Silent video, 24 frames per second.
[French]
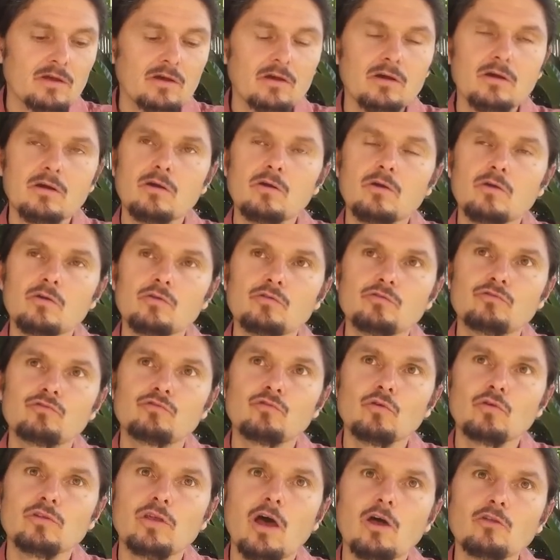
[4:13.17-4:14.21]
euh,
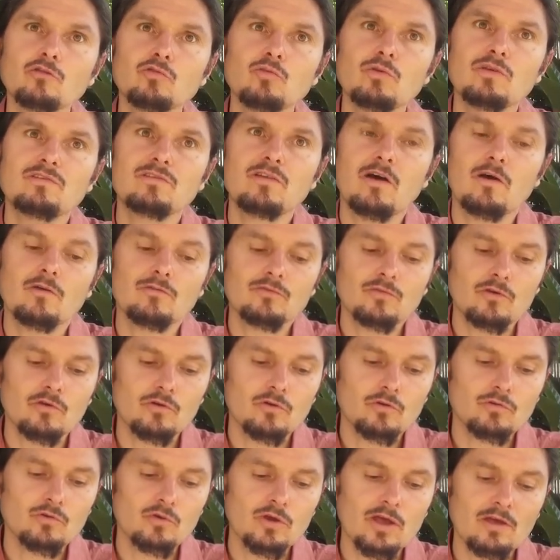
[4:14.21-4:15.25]
sur 38
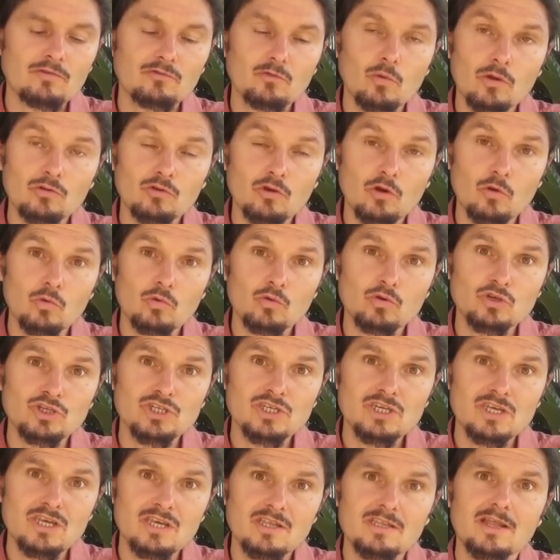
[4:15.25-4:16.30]
centres de
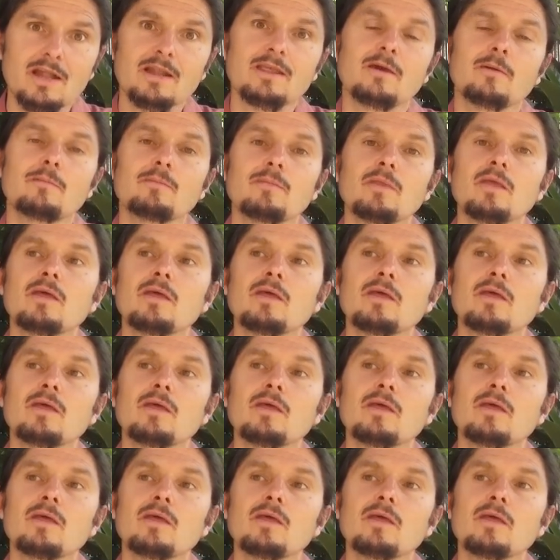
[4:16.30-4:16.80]
gastroentérologie italiens.